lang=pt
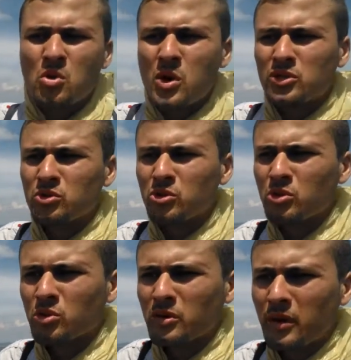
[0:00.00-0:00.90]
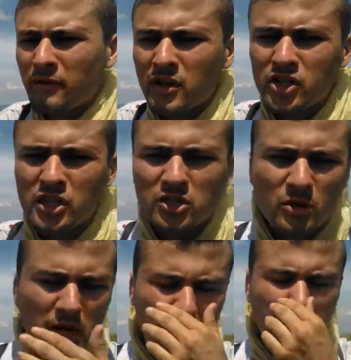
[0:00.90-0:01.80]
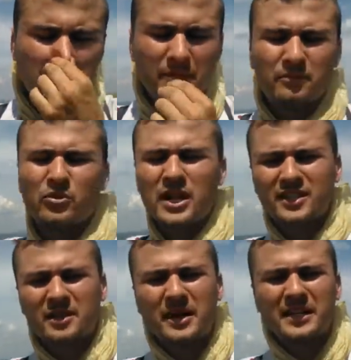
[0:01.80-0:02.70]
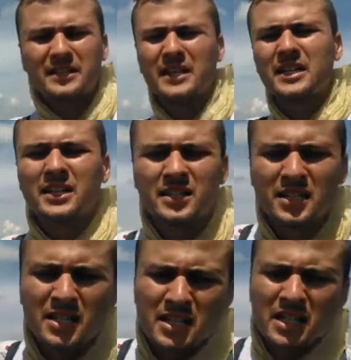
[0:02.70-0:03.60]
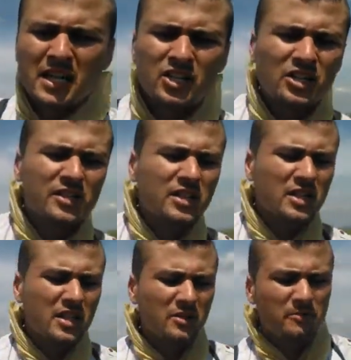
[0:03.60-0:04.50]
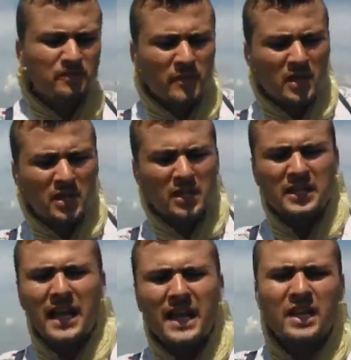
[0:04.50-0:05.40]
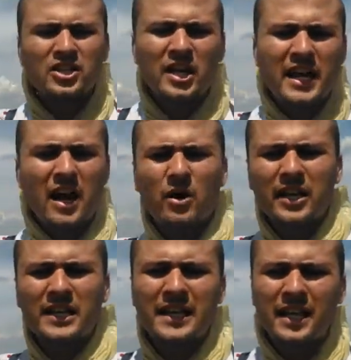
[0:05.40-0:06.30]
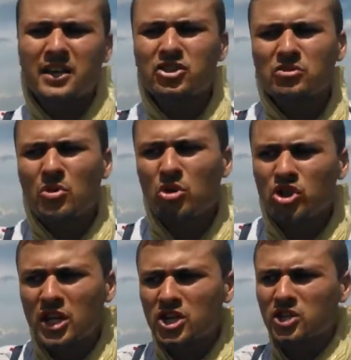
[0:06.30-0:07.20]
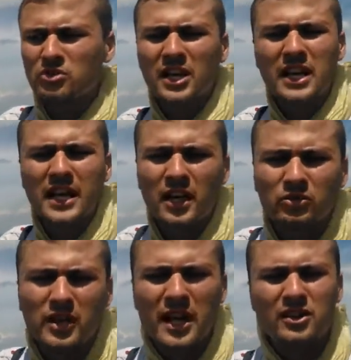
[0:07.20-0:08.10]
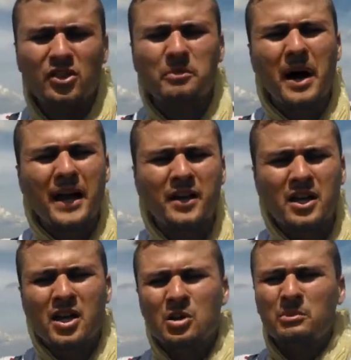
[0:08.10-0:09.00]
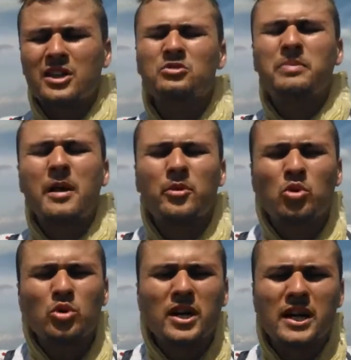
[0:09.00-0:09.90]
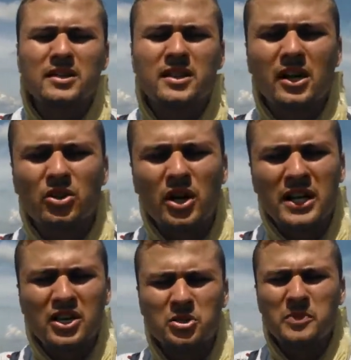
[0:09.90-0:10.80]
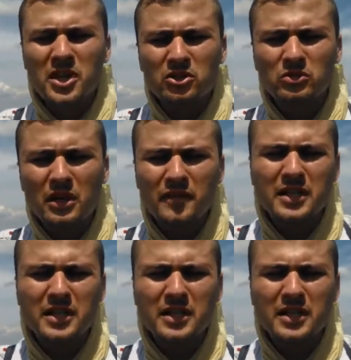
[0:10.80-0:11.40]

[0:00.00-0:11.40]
quando evangelizou aquela mulher samaritana, ele disse que, que nem chegará a hora que nem neste monte, nem em Jerusalém adorareis ao Pai. Mas o Pai procura aqueles que adorem em espírito e em